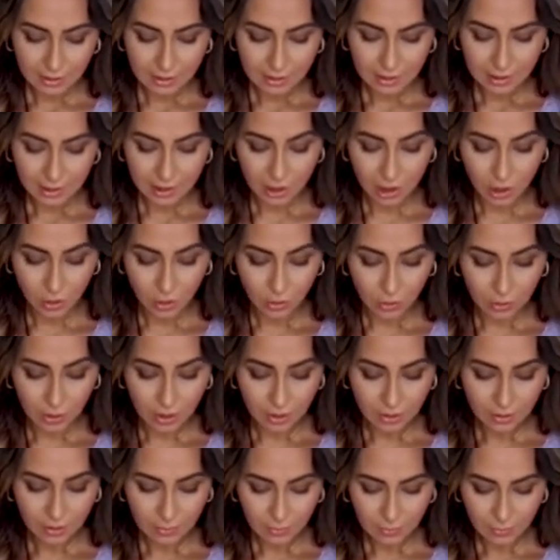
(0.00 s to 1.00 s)
الجوده
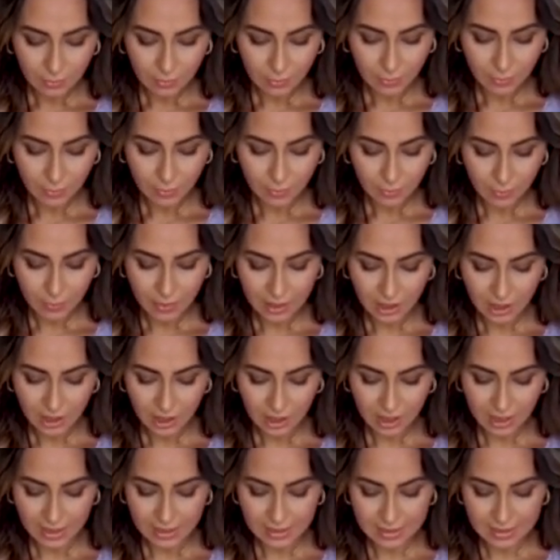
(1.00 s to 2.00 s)

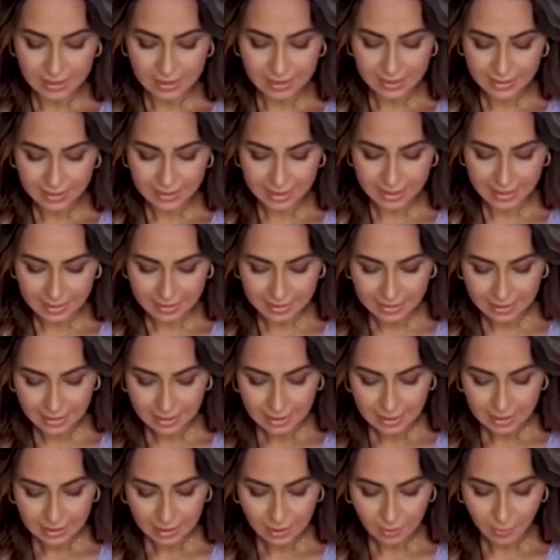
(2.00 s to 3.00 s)
باش هاد الزيت هادي
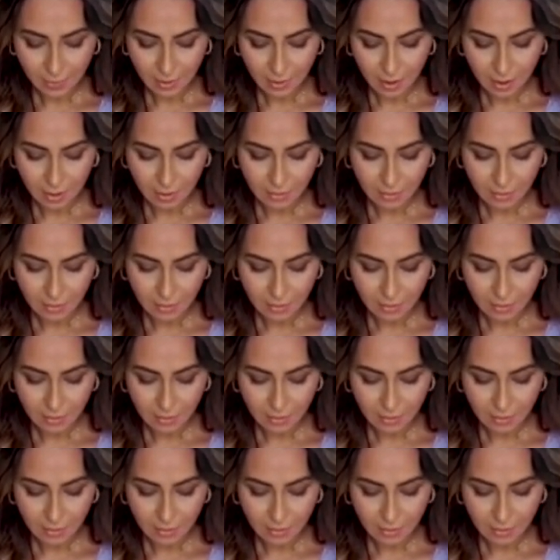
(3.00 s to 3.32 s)
تبقى